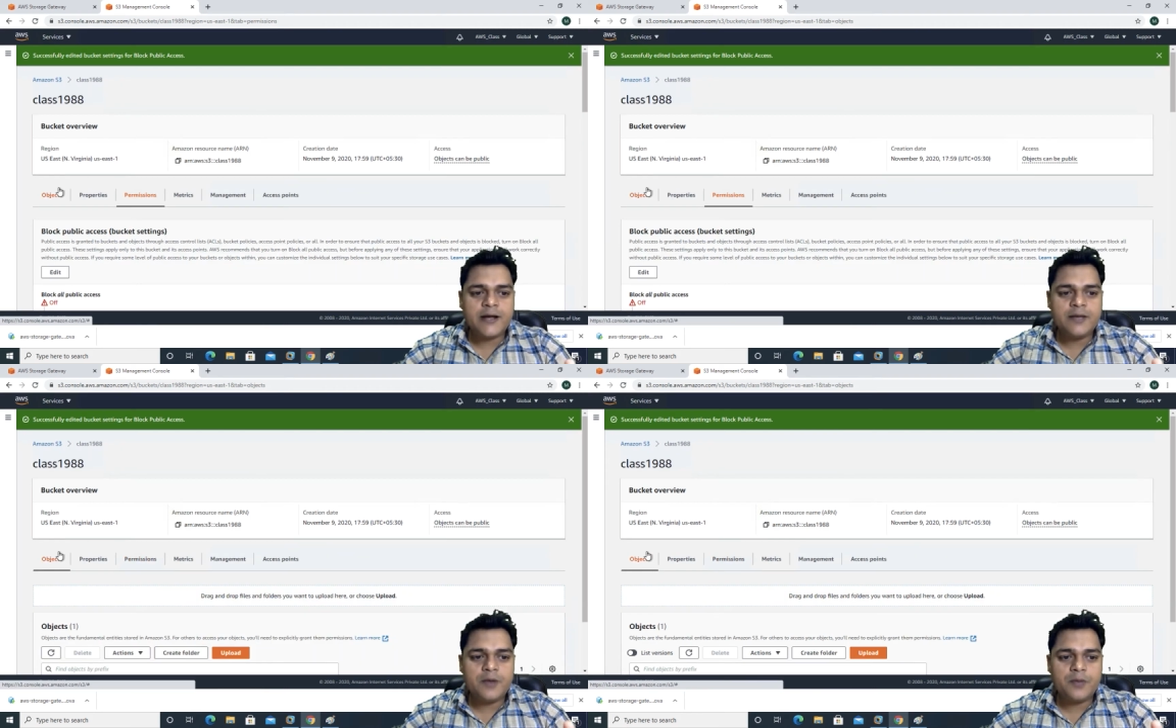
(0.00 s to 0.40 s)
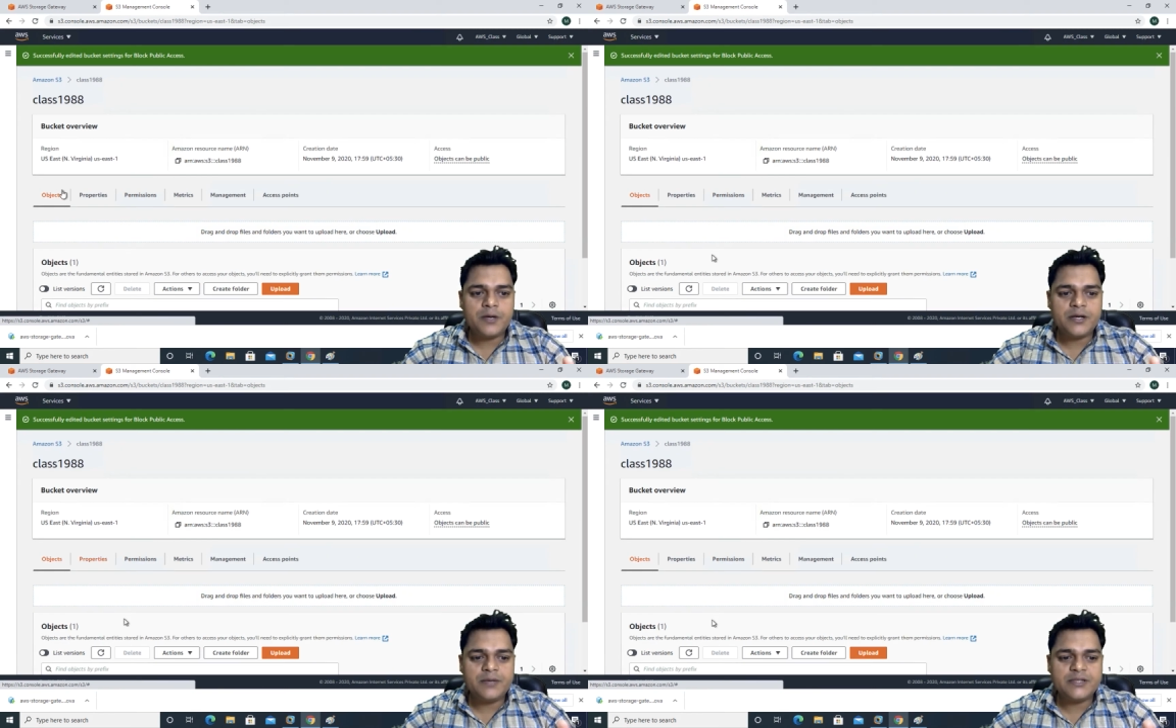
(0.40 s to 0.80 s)
की
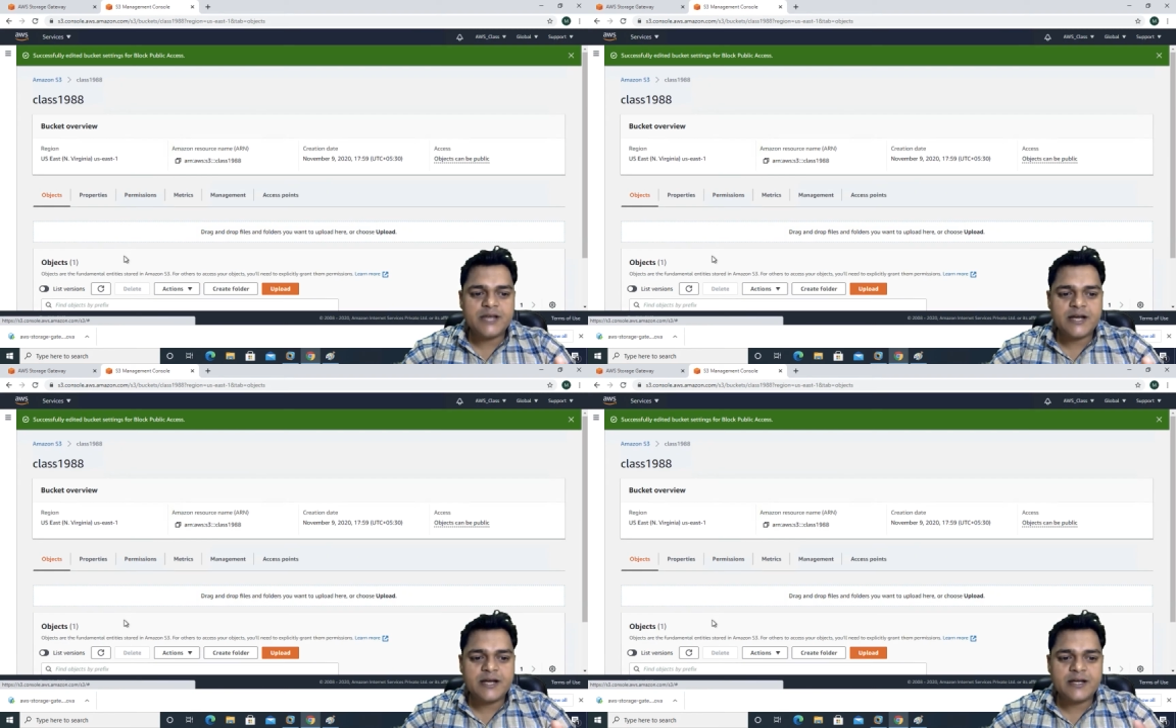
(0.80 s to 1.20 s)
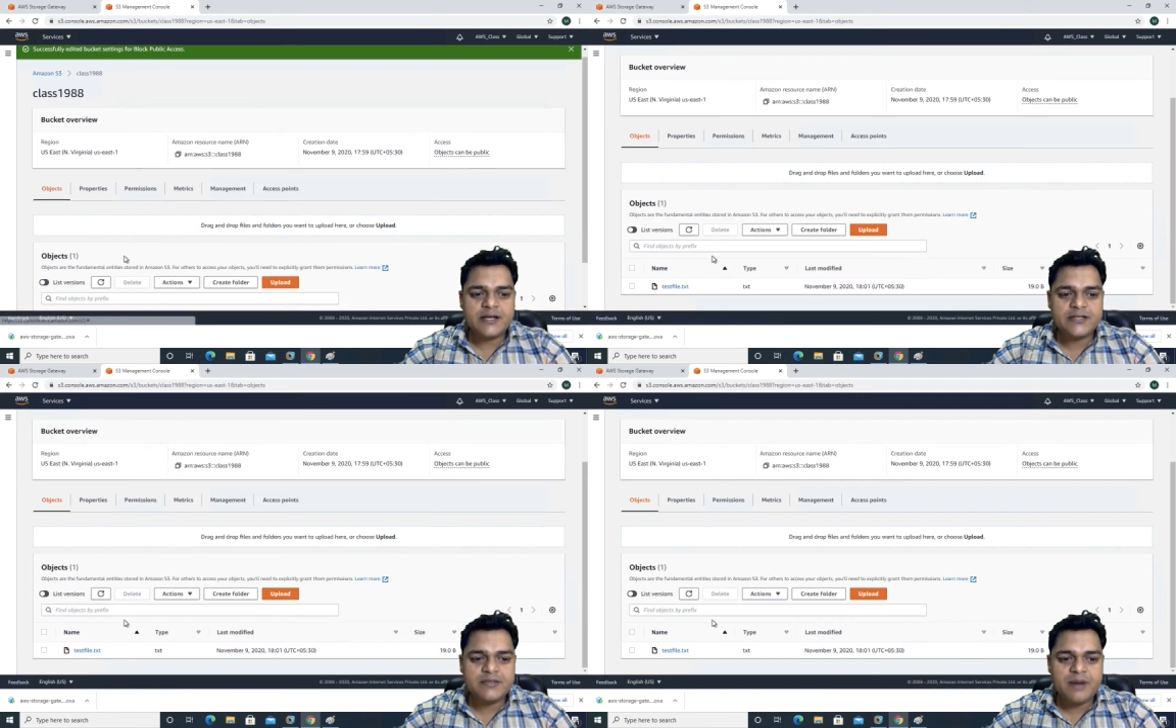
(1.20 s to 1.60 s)
प्रॉपर्टी में जा कर
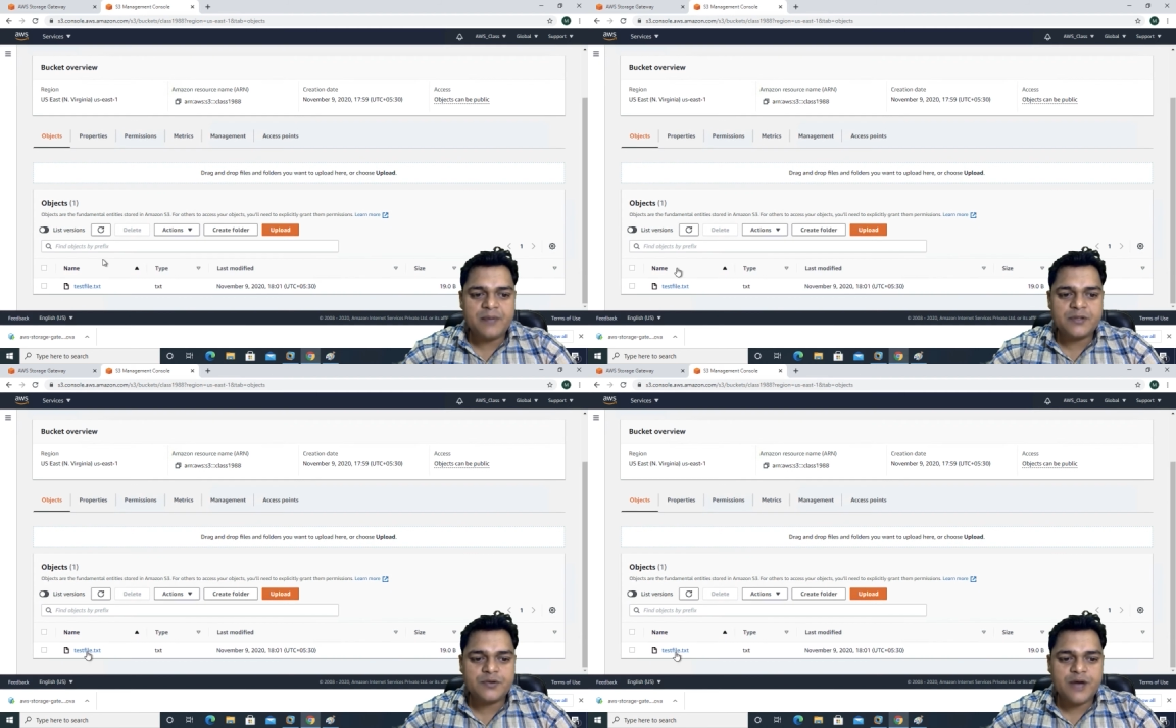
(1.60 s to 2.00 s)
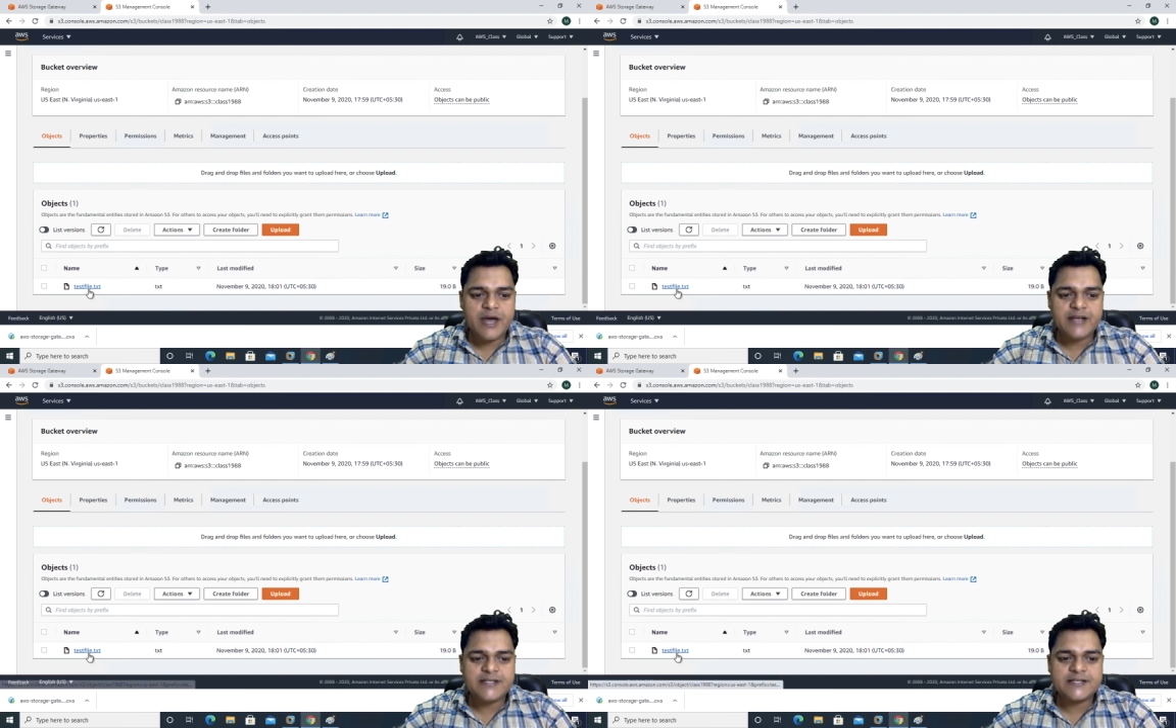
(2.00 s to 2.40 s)
के जब आप इसको
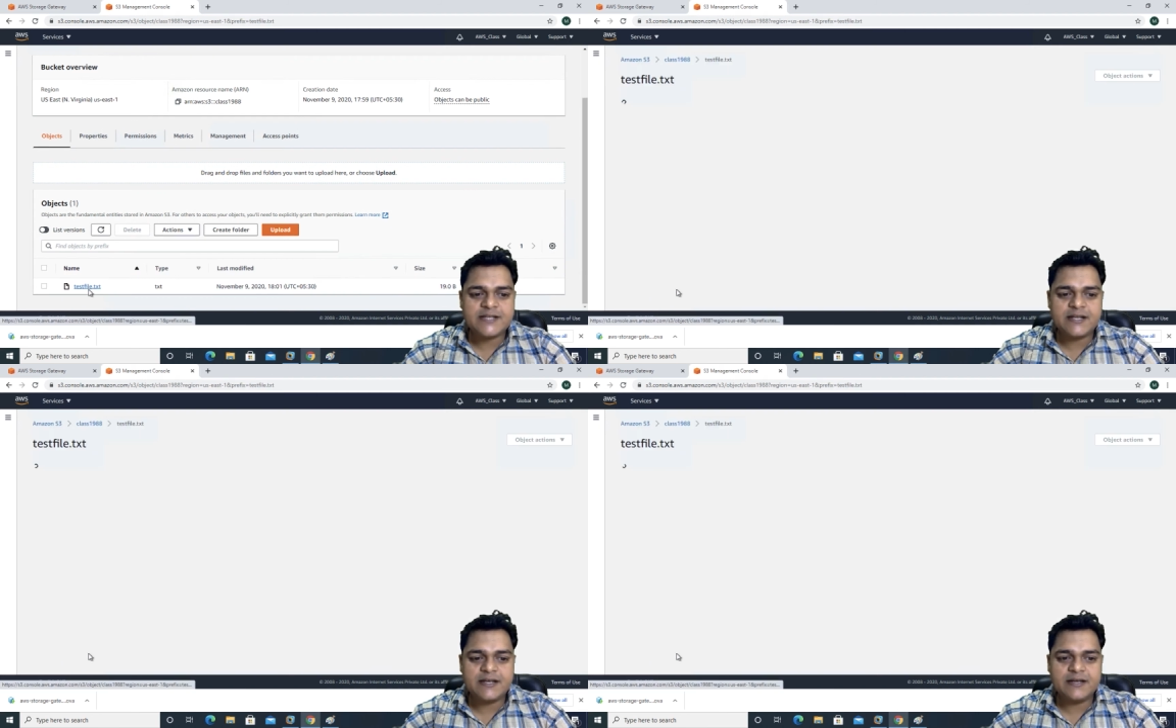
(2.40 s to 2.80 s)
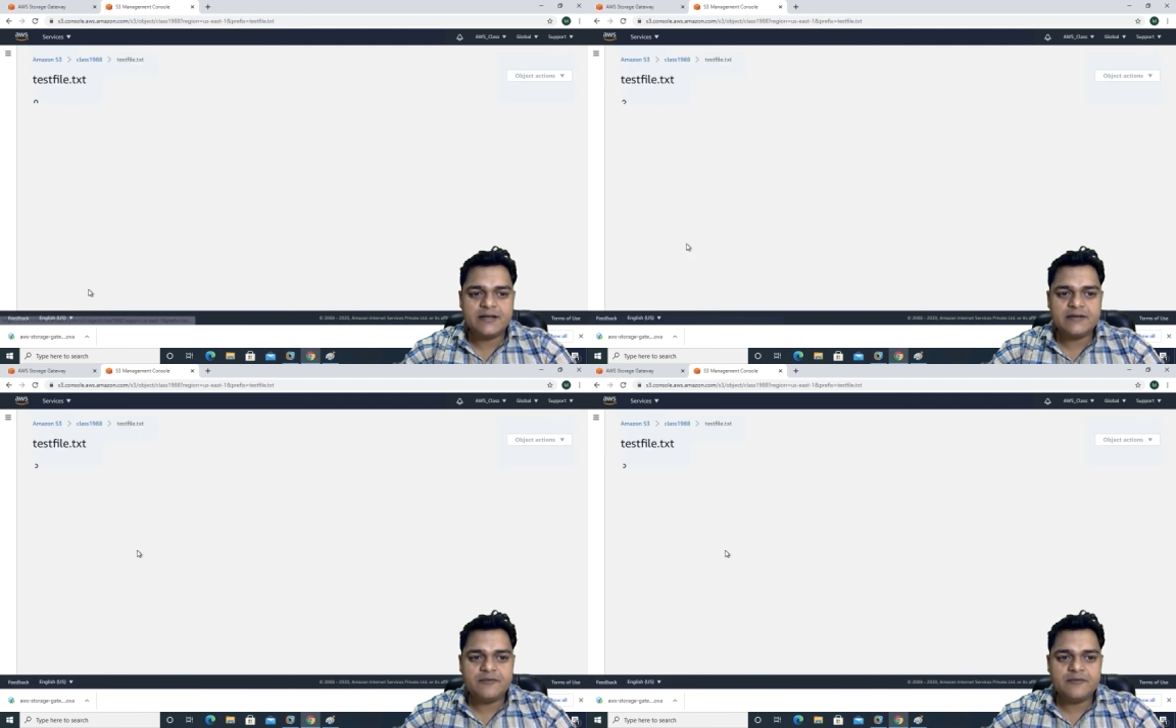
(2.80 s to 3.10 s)
एक्सेस करेंगे